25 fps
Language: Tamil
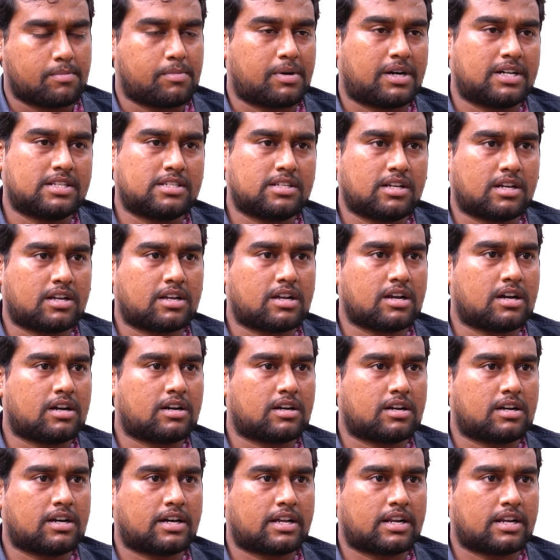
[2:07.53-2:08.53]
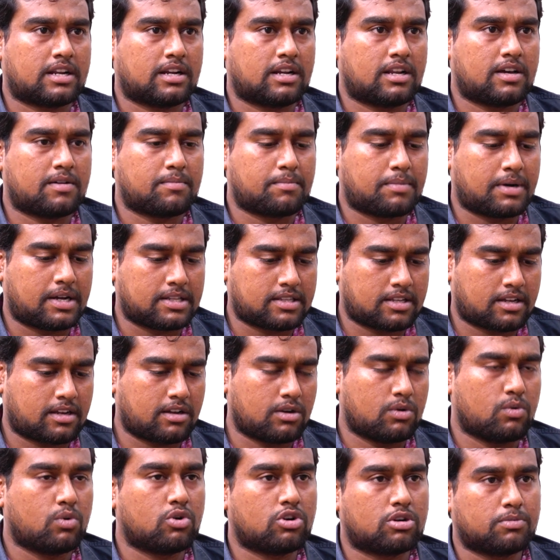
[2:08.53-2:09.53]
பாஜகக்காரங்களாம்
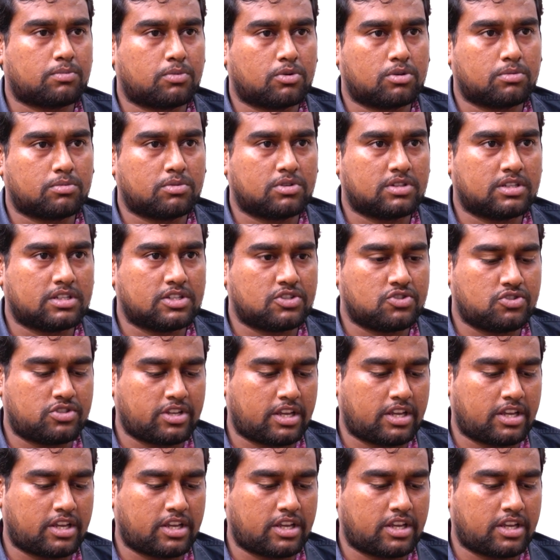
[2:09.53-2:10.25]
பாஜக ஓட்டு போடும்போது